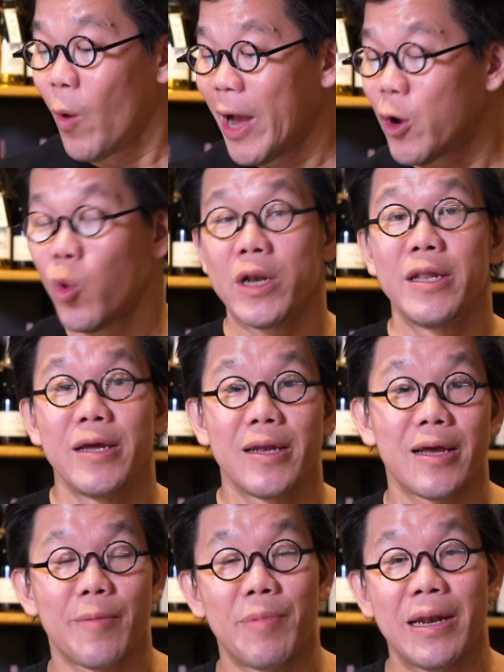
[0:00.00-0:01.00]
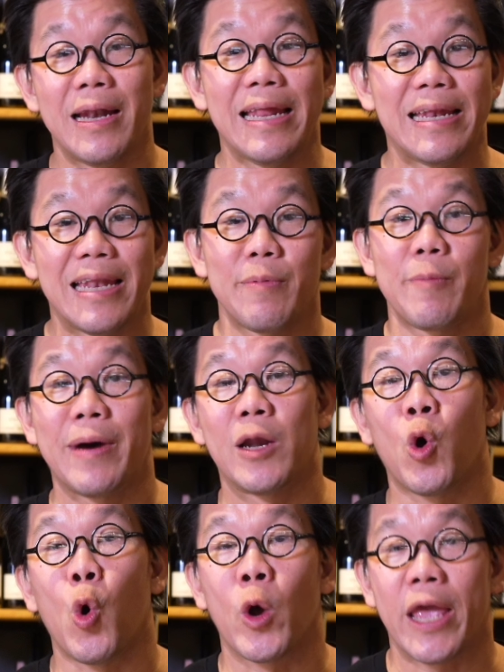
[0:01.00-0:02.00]
ไวน์ขวดหนึ่งนะครับมันลินได้ประมา
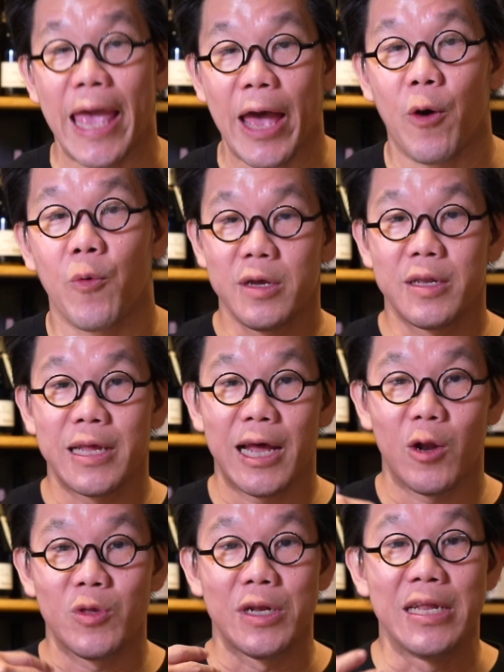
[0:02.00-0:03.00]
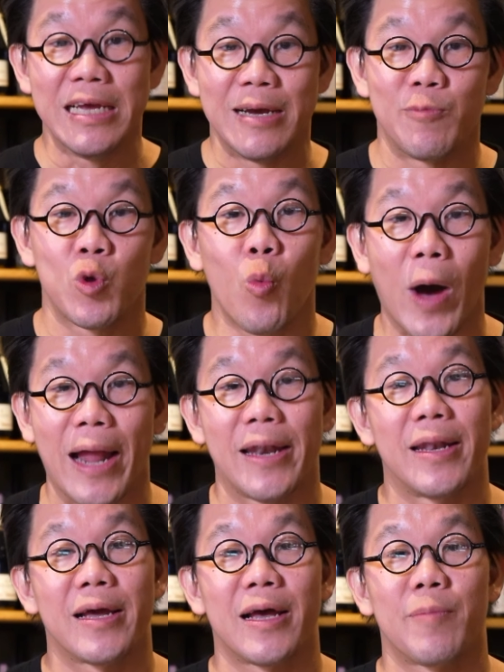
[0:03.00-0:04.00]
ณ 6 แก้ว คือถ้าเราจะดื่มทุกวัน
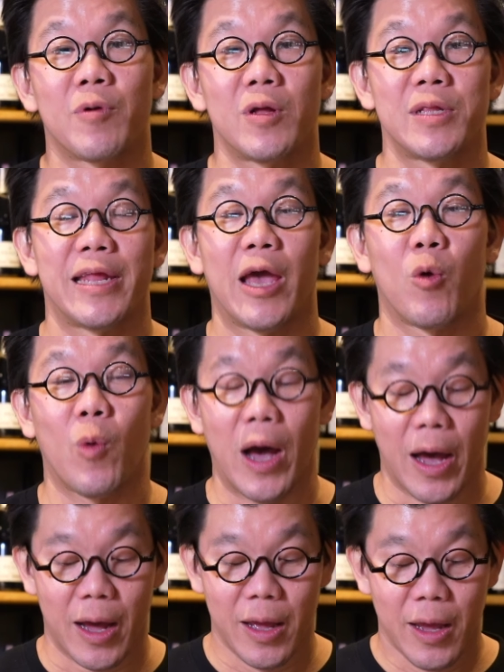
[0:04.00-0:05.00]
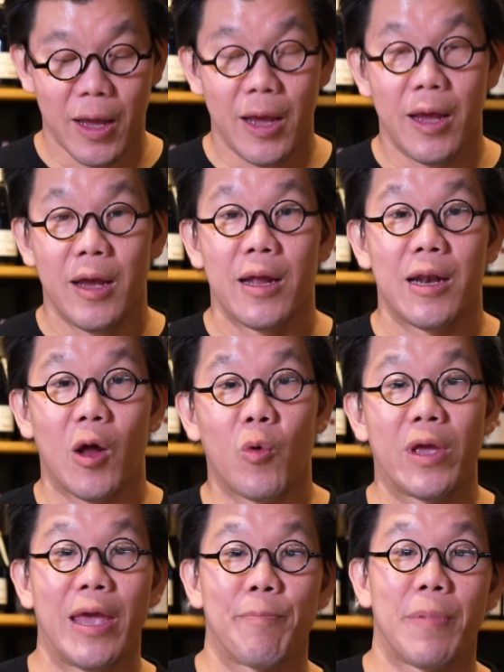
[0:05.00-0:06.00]
นะครับก็แสดงว่าเรา
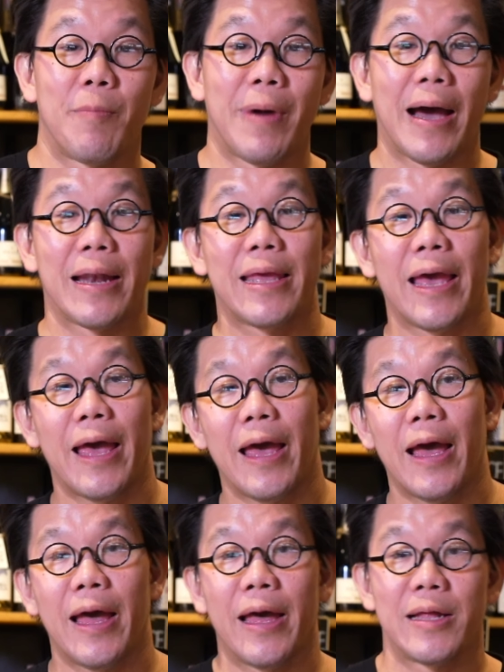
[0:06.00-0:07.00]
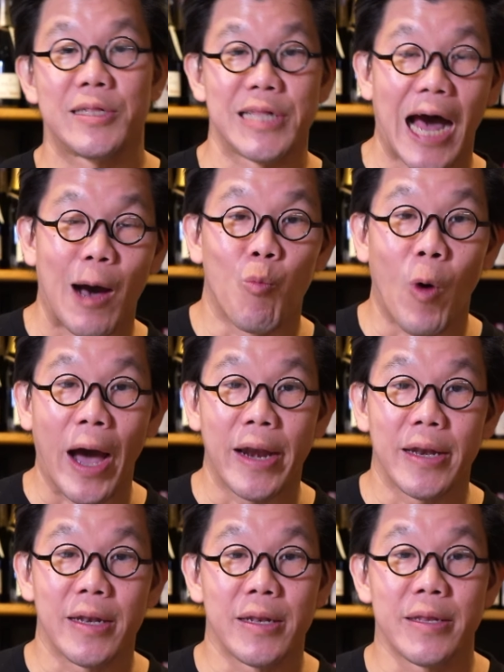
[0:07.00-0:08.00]
เก็บประมาณแค่ 3 วั
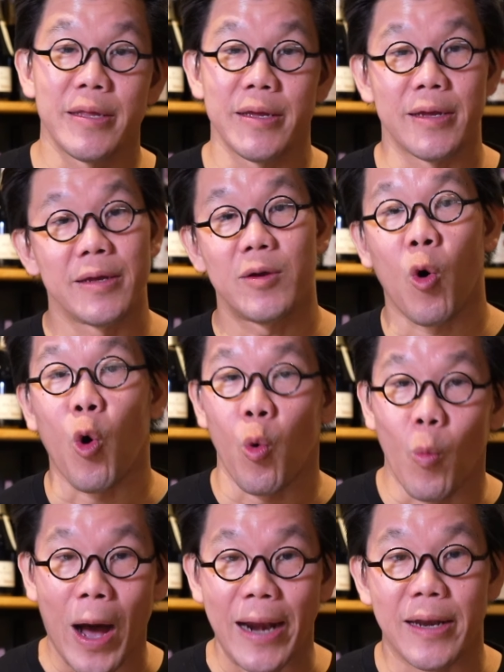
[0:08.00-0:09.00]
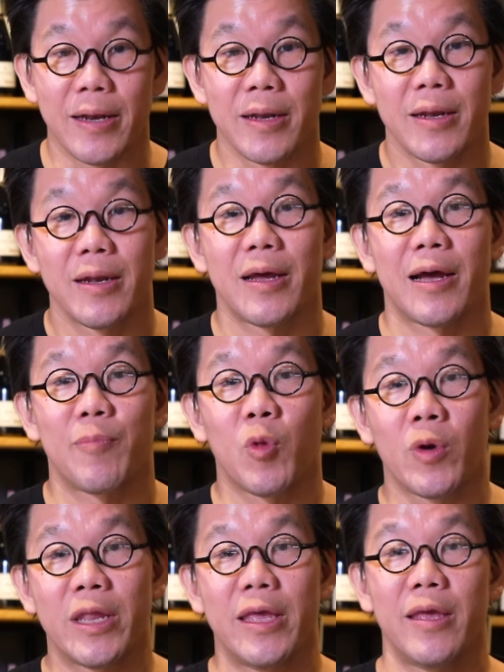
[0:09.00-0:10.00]
นถึง 6 วันนะครับ
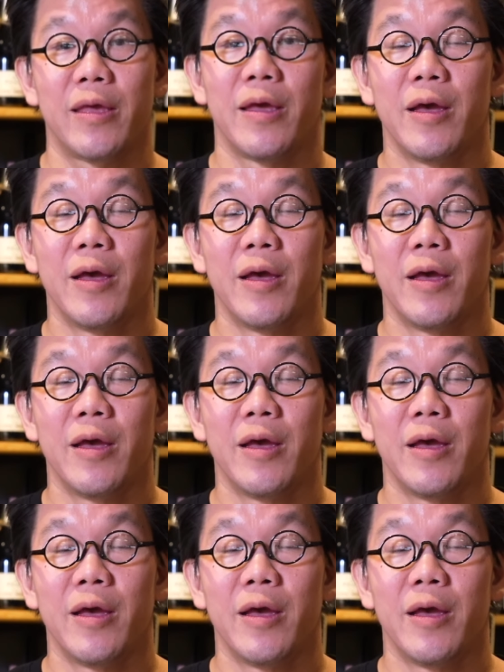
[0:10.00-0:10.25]
ตรงนี้